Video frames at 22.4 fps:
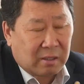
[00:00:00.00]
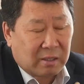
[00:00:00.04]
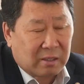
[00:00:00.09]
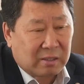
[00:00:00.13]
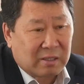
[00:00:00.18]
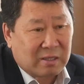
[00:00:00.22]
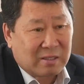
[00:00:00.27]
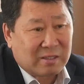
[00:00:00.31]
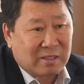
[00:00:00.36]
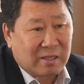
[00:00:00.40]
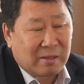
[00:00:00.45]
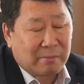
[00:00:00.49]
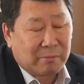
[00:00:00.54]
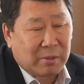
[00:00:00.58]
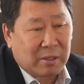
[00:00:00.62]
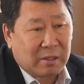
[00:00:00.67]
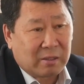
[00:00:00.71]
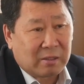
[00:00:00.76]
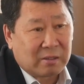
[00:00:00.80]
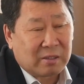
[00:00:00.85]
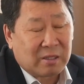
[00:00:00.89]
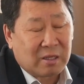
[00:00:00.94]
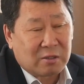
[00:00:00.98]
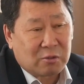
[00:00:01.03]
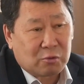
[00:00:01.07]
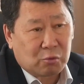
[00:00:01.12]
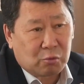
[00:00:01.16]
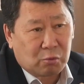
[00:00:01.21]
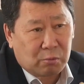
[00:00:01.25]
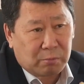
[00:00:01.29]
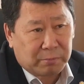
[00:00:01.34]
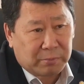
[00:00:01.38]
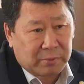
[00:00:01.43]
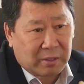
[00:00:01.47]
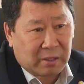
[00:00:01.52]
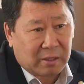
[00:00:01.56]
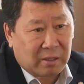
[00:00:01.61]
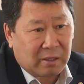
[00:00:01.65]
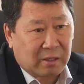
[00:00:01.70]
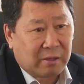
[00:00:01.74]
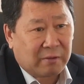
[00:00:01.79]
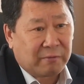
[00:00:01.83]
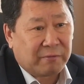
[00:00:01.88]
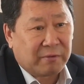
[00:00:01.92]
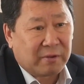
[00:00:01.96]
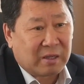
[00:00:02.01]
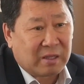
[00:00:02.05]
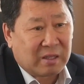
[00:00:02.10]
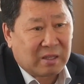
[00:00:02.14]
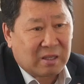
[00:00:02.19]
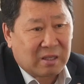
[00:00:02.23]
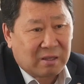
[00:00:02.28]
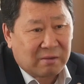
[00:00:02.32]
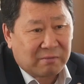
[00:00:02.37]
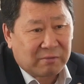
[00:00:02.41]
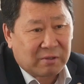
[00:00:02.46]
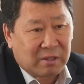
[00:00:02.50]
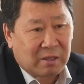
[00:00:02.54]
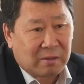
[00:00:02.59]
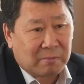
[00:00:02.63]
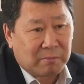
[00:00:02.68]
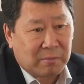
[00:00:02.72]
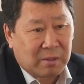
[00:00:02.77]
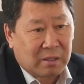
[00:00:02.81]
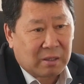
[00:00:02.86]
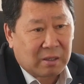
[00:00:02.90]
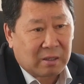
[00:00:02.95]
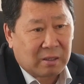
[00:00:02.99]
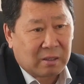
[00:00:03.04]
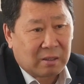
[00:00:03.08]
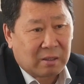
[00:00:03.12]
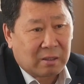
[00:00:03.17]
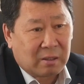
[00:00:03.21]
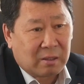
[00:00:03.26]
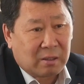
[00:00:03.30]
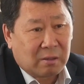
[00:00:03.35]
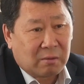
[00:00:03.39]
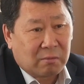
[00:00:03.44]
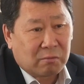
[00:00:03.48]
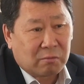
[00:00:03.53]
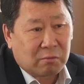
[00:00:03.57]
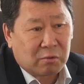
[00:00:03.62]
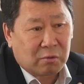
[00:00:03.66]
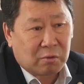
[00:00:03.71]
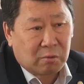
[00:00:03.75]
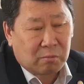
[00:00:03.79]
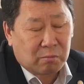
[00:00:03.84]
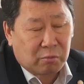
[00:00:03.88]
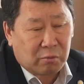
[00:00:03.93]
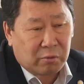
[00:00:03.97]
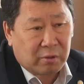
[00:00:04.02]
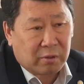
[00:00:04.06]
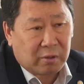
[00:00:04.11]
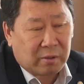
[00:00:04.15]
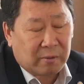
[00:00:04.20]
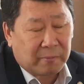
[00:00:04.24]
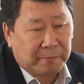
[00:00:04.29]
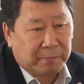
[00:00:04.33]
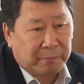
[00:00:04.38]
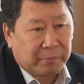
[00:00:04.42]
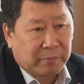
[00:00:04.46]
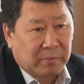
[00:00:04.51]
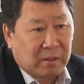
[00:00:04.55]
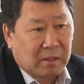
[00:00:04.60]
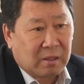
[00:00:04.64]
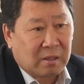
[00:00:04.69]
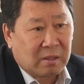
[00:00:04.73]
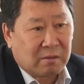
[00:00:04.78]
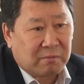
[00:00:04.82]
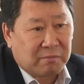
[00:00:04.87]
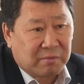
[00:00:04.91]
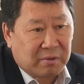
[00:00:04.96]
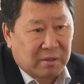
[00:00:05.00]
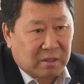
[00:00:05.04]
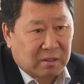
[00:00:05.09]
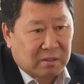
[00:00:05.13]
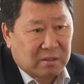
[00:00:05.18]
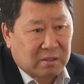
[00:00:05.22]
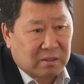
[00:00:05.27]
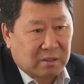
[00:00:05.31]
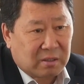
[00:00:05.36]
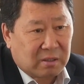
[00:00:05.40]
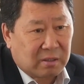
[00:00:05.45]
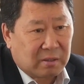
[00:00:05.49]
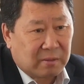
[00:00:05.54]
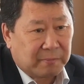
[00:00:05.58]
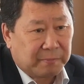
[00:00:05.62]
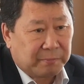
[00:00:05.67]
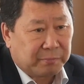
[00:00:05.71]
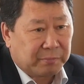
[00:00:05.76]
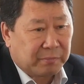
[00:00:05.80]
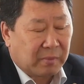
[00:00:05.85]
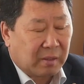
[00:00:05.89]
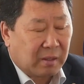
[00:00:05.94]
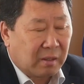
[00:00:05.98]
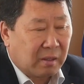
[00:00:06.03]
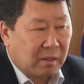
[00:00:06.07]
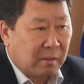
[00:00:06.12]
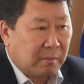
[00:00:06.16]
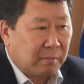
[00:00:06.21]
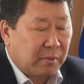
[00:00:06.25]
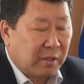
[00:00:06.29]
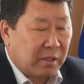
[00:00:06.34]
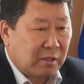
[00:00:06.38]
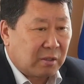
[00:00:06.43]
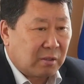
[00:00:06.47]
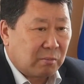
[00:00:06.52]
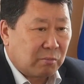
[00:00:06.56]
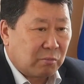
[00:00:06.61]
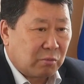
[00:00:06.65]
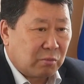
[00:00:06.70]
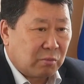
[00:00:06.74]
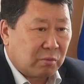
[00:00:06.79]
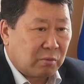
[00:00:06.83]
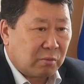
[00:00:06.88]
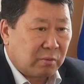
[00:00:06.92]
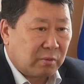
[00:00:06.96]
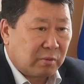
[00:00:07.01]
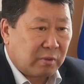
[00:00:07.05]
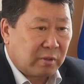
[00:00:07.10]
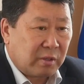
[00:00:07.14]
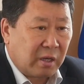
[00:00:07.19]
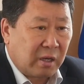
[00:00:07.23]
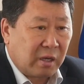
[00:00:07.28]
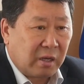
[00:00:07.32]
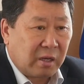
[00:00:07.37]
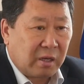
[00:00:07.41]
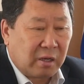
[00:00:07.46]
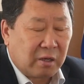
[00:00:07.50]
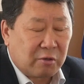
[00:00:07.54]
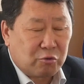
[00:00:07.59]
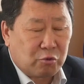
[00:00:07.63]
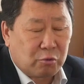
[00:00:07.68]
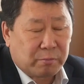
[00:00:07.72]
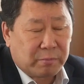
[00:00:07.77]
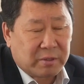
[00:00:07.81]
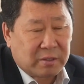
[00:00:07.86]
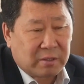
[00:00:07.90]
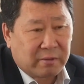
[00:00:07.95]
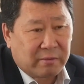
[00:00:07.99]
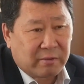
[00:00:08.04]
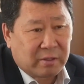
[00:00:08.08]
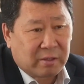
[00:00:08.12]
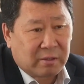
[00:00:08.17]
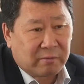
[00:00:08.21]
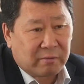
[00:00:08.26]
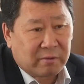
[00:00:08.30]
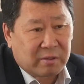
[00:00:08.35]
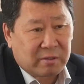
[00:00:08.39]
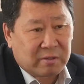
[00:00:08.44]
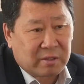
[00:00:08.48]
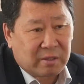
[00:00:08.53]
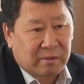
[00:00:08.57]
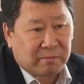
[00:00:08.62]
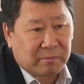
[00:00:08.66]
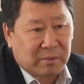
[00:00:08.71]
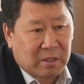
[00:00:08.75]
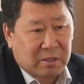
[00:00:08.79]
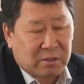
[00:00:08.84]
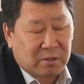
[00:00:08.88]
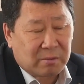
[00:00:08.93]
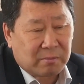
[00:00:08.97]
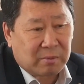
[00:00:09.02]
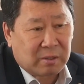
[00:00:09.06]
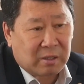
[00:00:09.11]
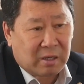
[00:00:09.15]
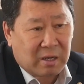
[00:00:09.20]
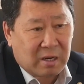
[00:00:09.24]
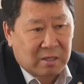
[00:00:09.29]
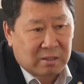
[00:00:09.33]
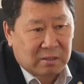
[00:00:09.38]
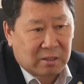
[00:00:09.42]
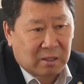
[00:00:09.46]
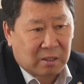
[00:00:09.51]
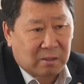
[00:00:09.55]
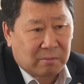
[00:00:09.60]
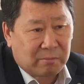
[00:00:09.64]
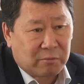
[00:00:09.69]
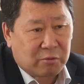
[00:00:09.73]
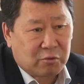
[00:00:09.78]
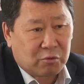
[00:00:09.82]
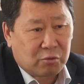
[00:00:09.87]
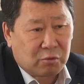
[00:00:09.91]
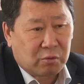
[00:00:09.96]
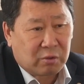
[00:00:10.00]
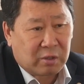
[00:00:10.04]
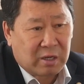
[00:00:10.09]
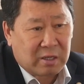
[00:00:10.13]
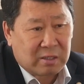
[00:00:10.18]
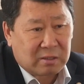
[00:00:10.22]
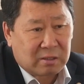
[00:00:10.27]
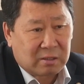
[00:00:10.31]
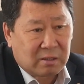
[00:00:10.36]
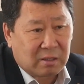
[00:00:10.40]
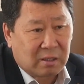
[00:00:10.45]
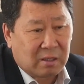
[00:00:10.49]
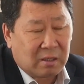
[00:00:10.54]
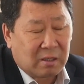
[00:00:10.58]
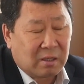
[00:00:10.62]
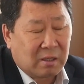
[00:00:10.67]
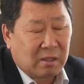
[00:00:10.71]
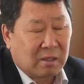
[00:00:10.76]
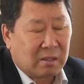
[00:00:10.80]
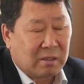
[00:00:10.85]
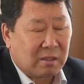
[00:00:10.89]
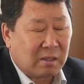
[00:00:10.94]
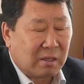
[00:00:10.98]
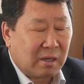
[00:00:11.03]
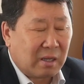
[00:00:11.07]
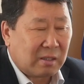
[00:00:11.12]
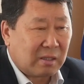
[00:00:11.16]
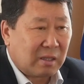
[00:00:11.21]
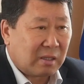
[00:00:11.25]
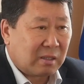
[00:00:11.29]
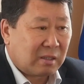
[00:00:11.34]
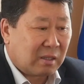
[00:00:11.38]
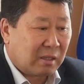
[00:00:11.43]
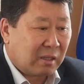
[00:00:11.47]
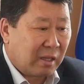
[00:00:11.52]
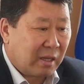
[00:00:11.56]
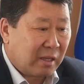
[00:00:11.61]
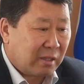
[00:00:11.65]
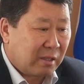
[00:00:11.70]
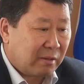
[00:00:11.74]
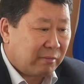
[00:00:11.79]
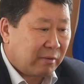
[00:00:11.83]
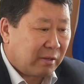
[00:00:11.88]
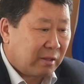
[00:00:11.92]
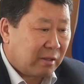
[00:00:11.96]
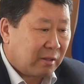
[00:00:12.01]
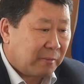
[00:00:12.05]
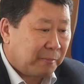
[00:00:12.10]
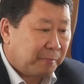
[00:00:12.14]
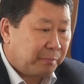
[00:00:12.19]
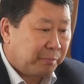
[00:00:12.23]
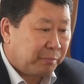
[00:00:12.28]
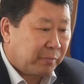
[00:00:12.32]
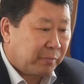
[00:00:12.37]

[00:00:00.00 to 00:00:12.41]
это самая доступная, эффективная мера вот любой инфекции – Поэтому я хочу посоветовать всем нашим гражданам еще раз, не надо откладывать